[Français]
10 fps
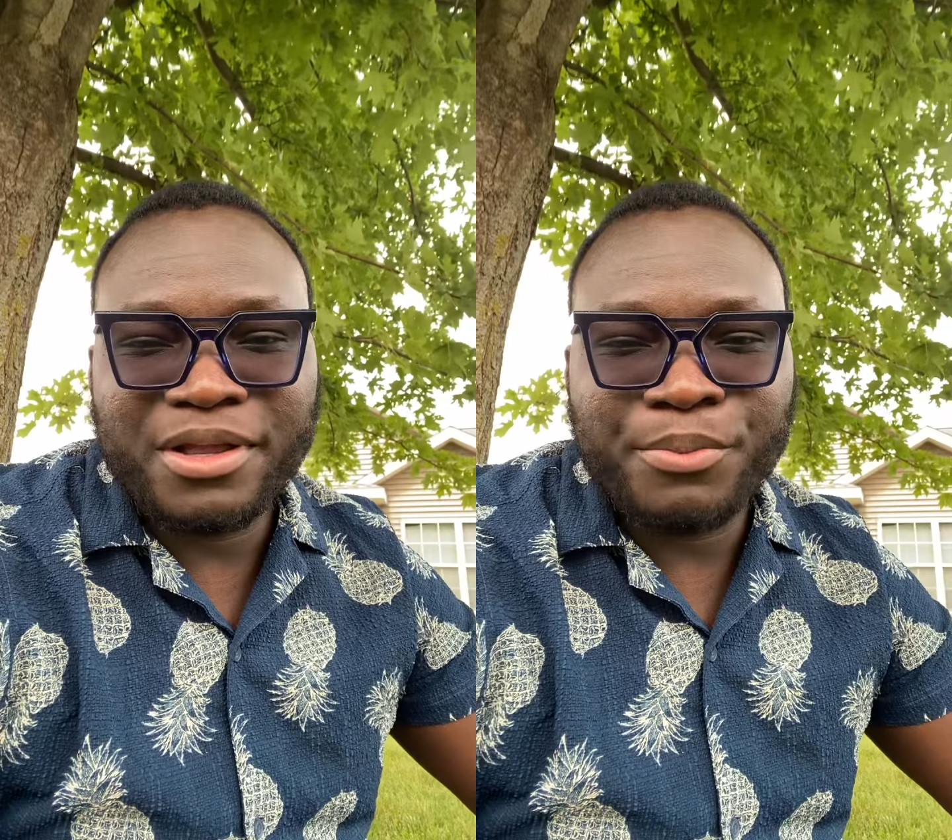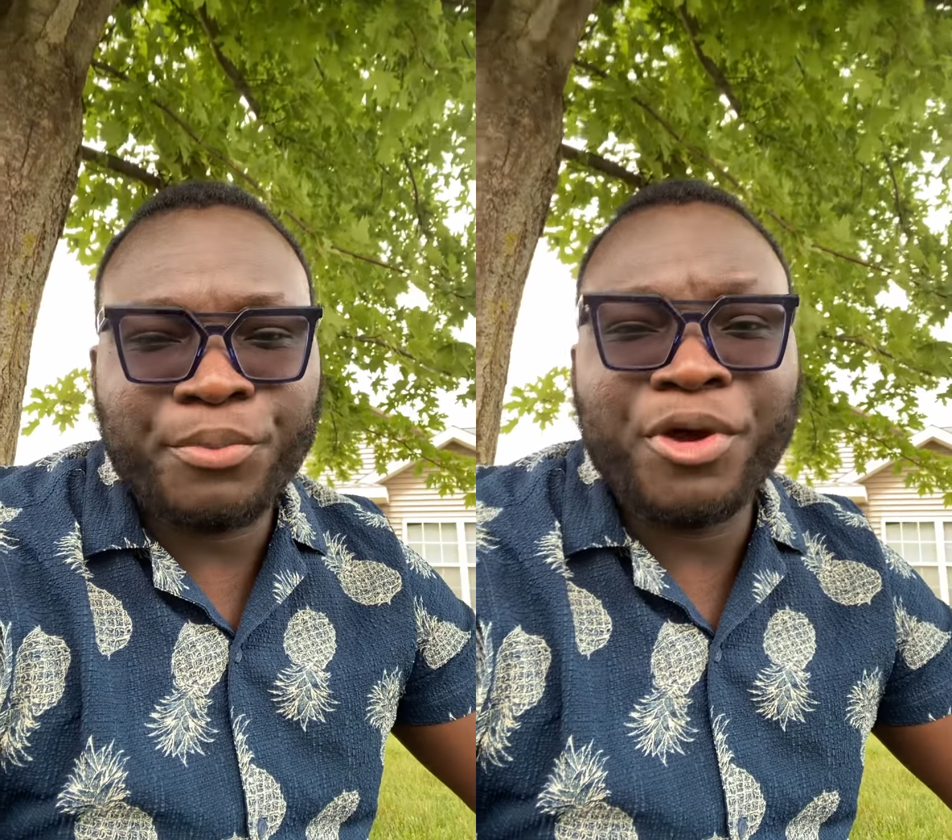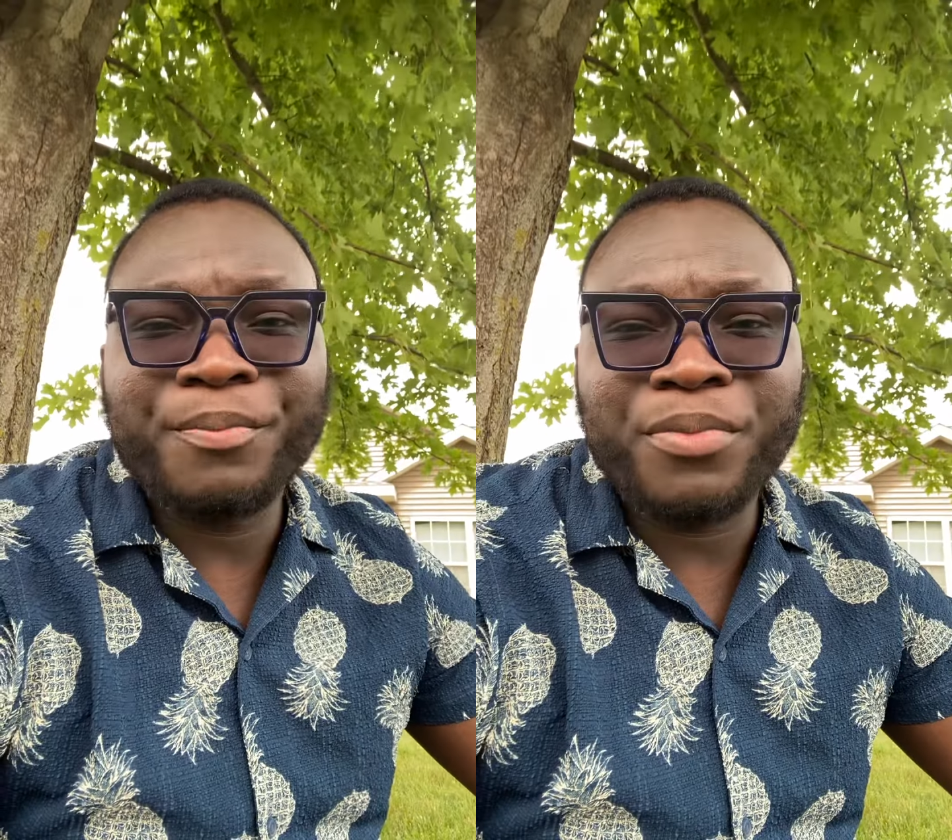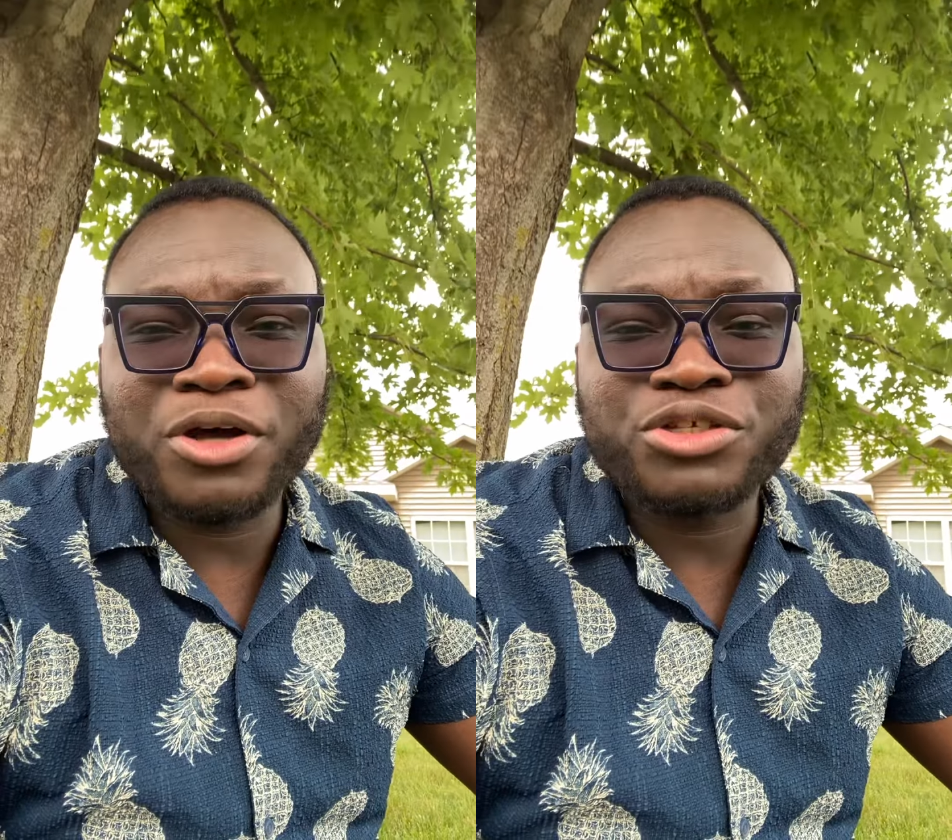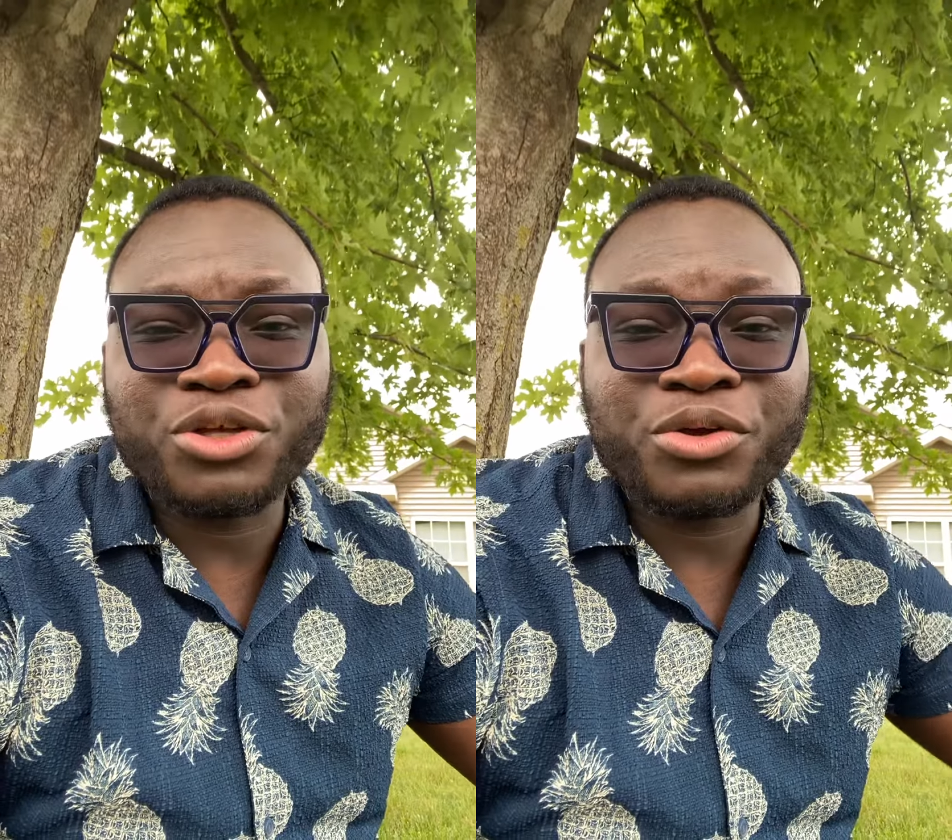peu importe
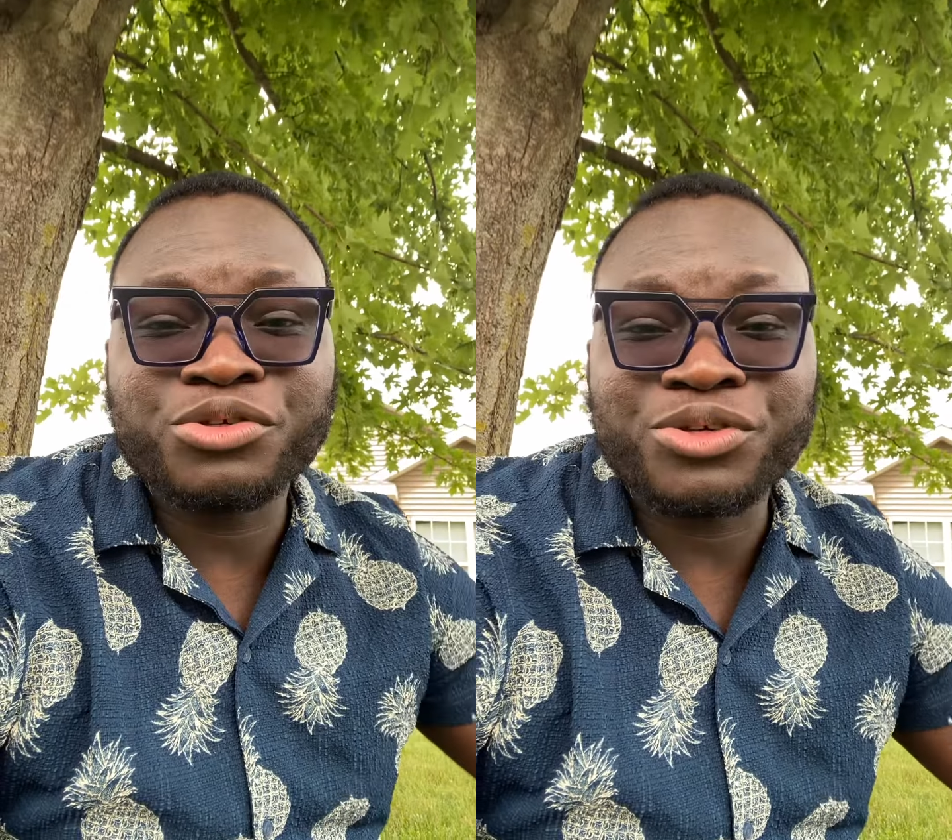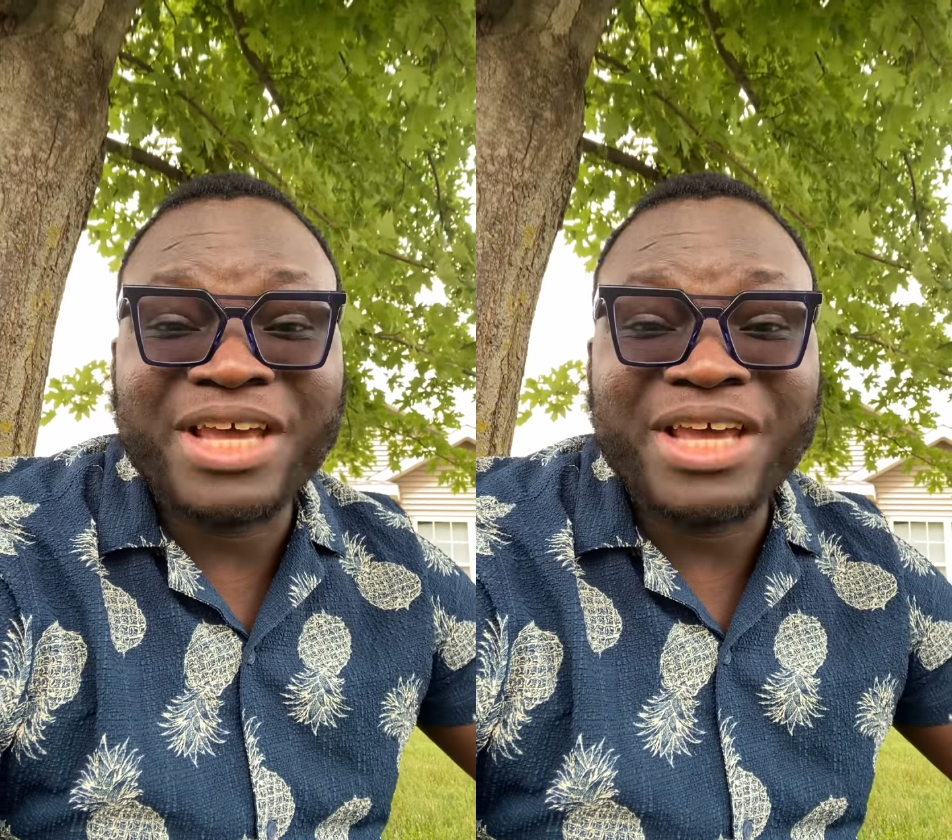ce que tu